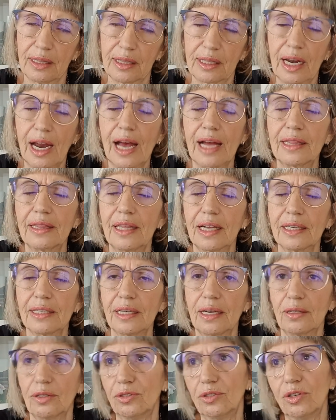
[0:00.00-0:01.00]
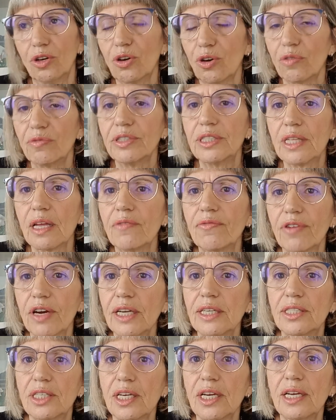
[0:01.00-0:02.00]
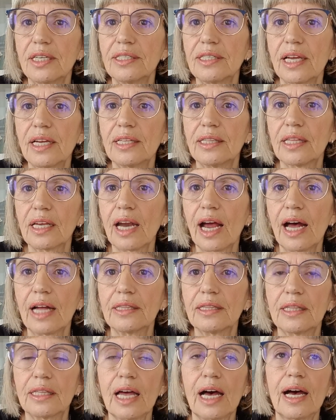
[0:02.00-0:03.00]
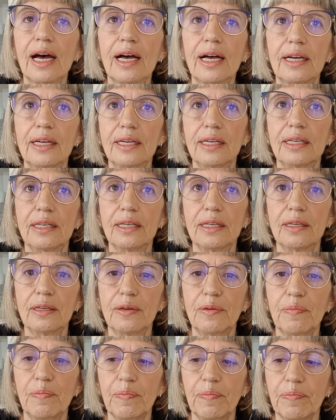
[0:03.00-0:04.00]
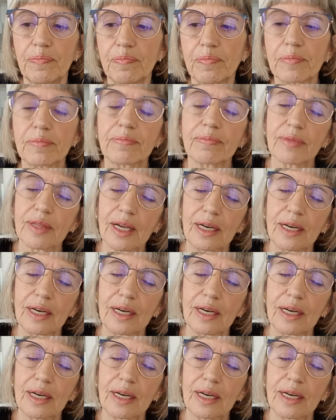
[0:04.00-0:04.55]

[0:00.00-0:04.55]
tratta, io l'ho vista in francese, tratta ehm,